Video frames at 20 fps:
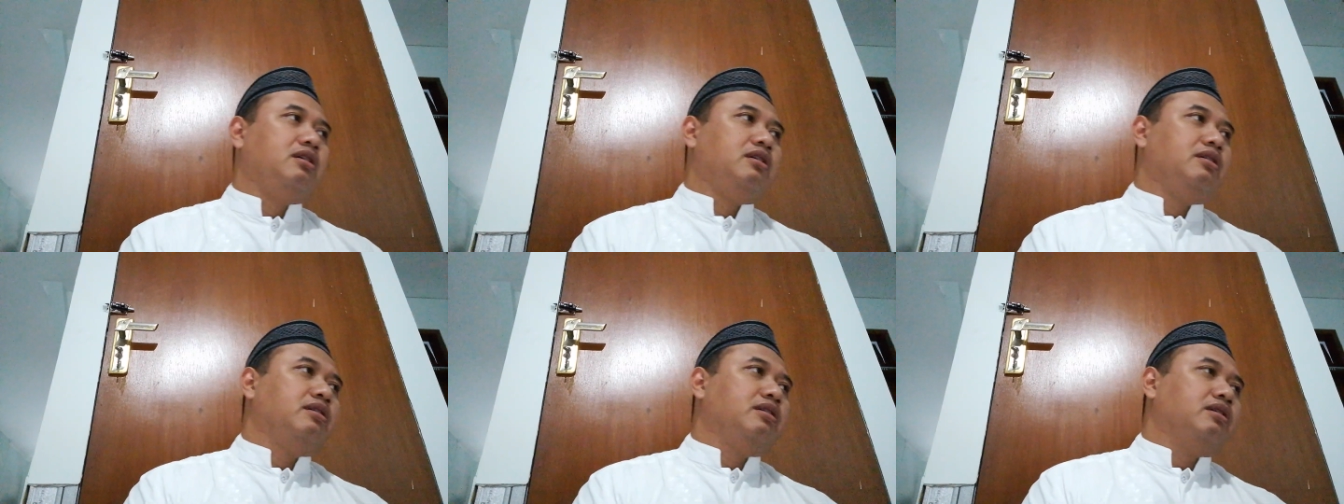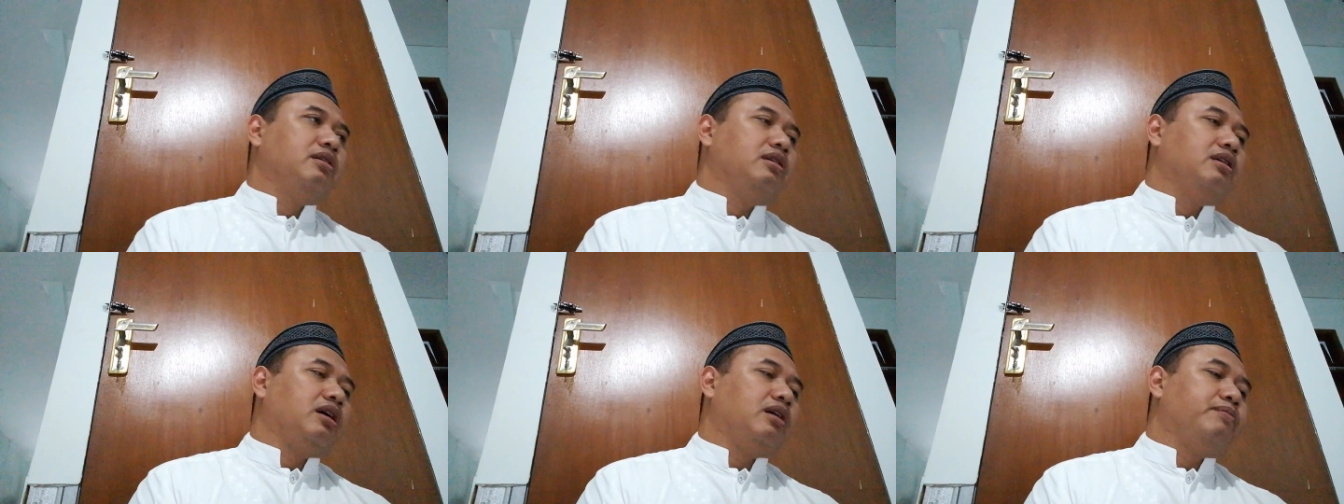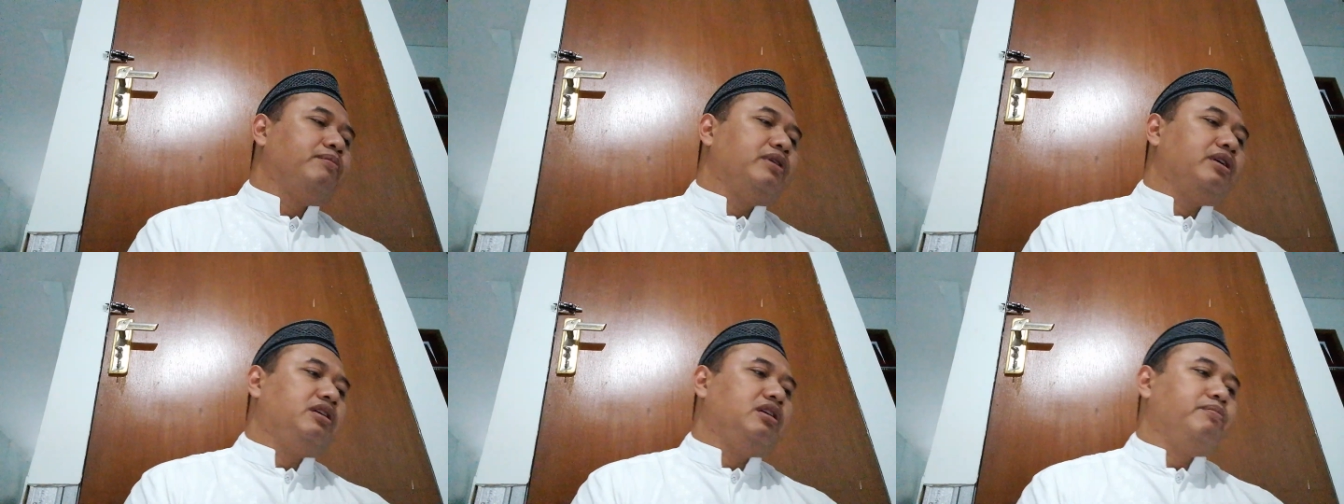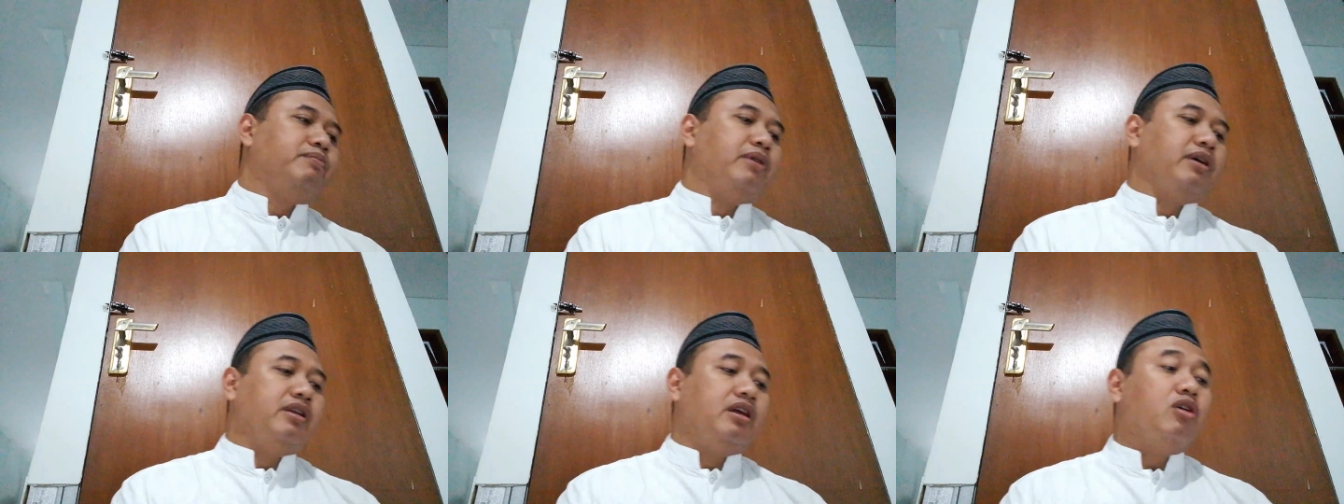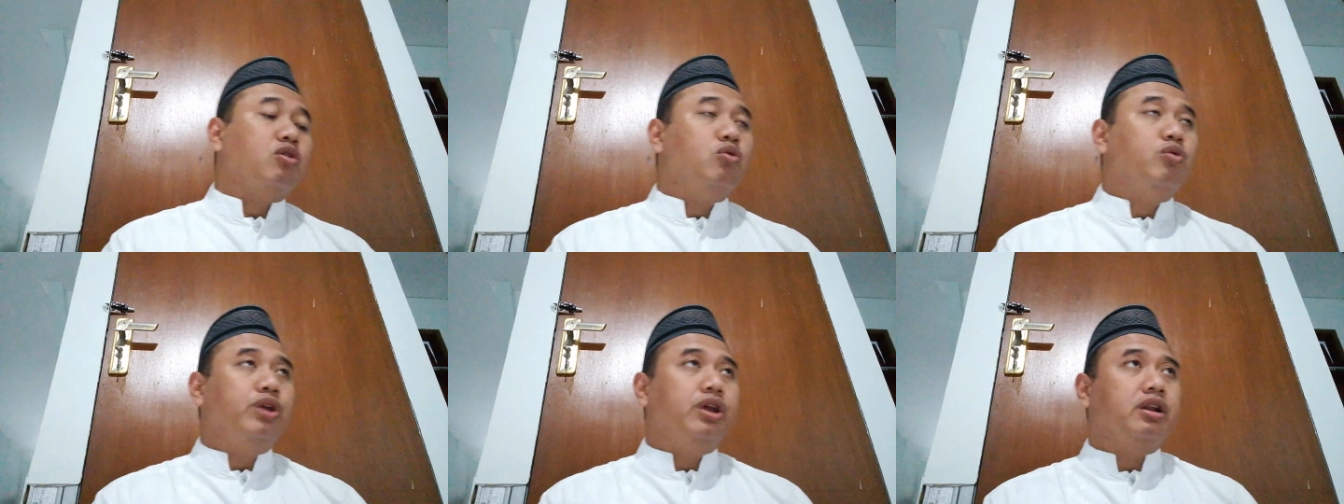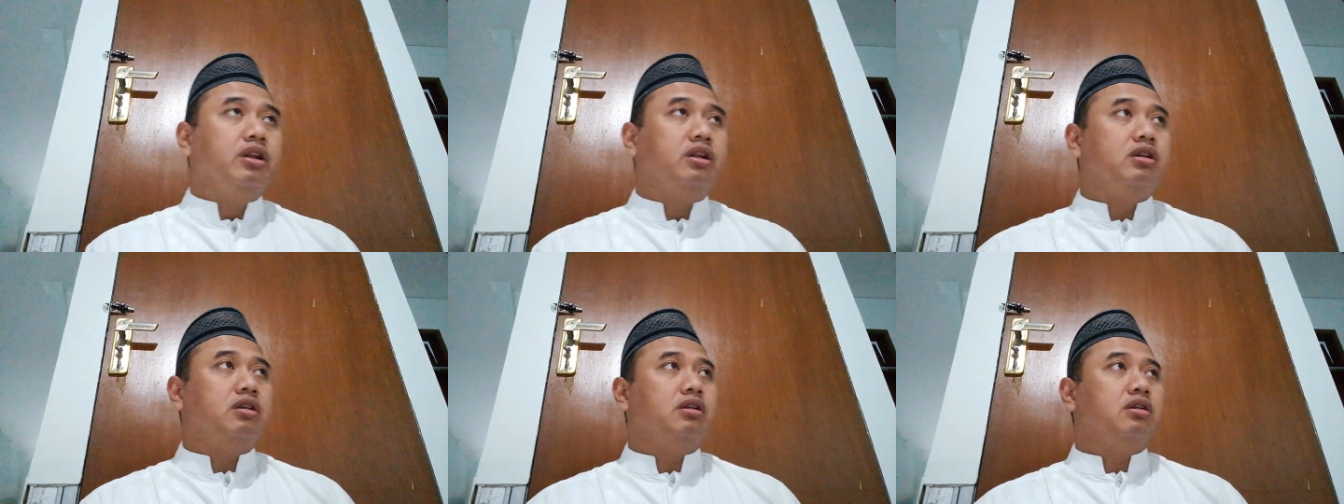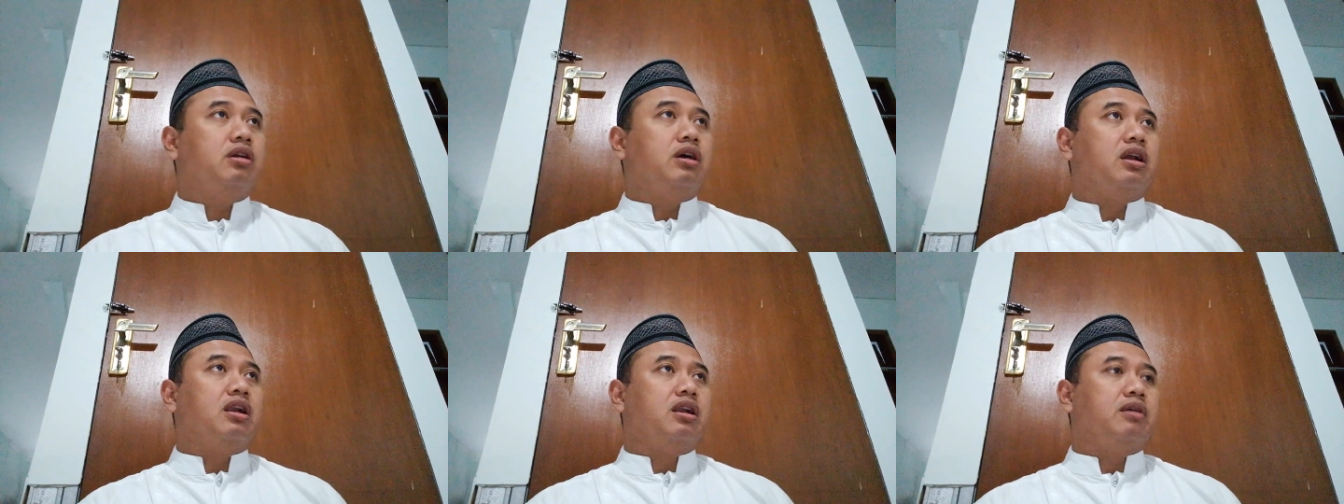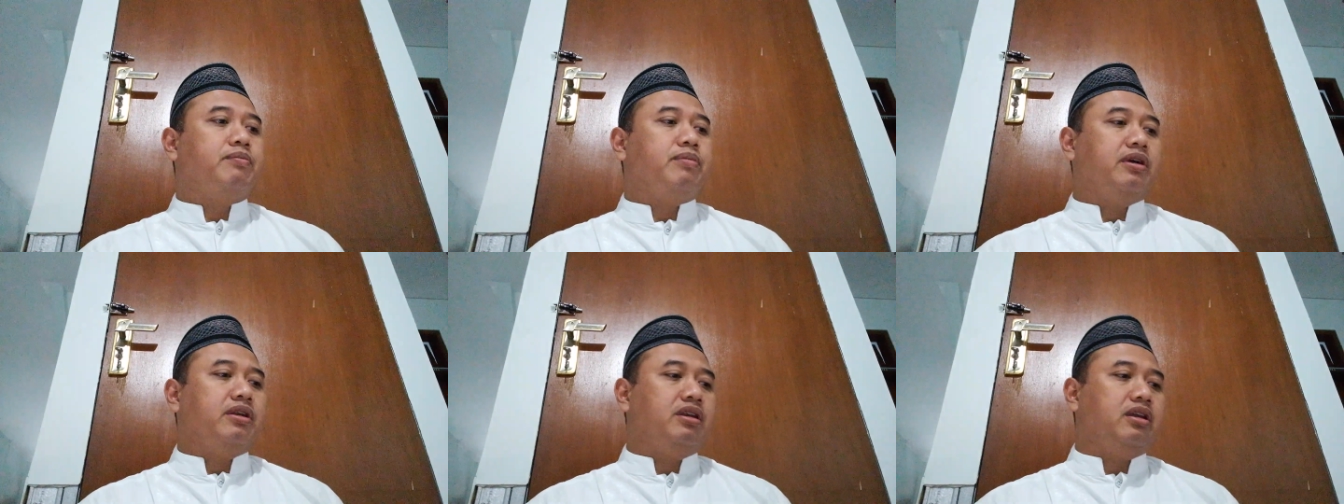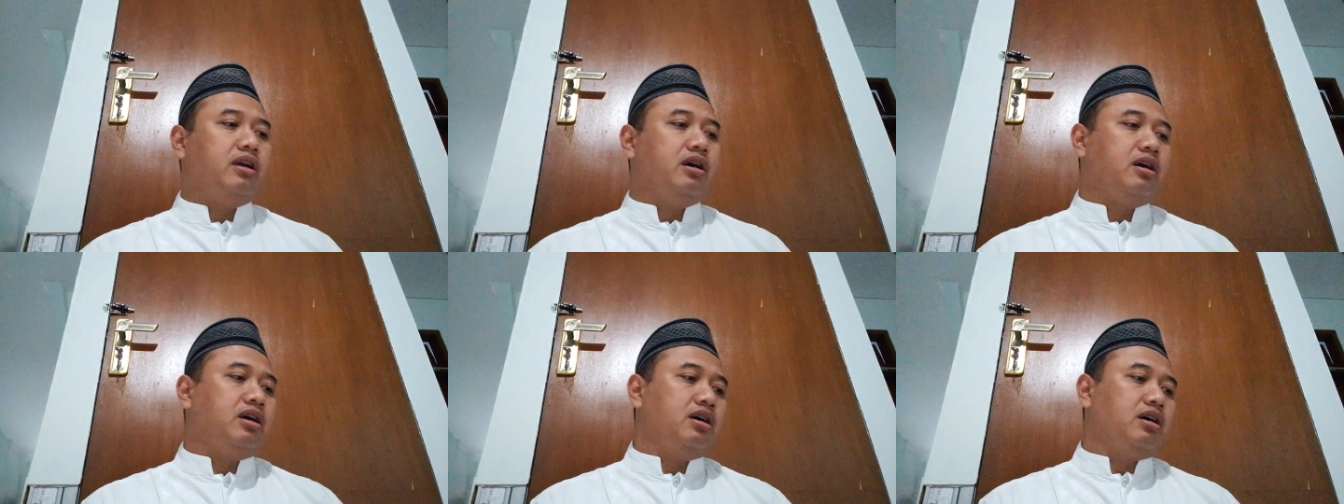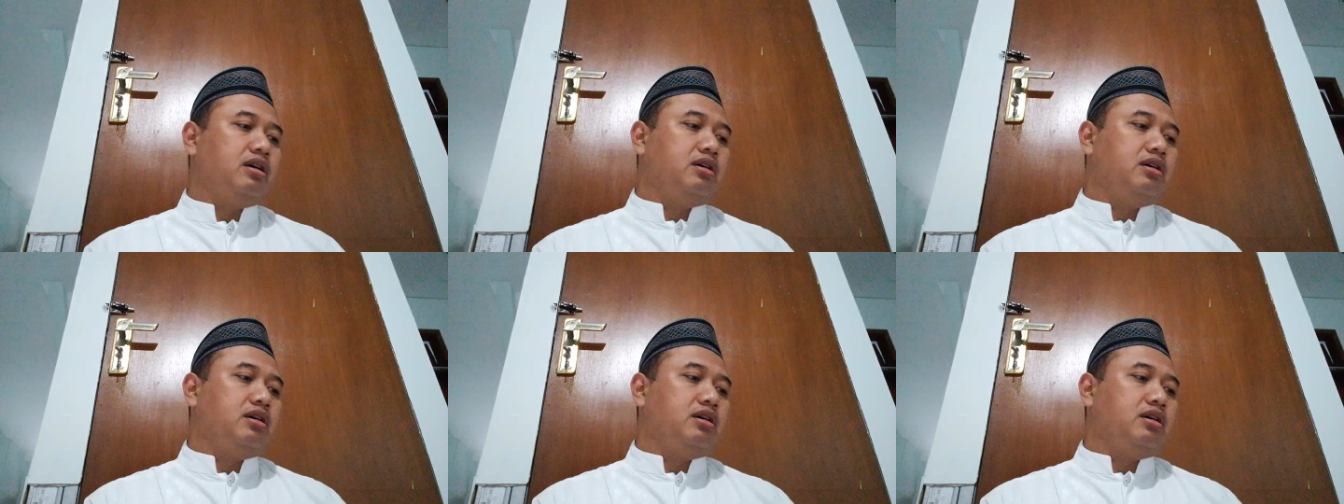apa depannya UIN karena banyak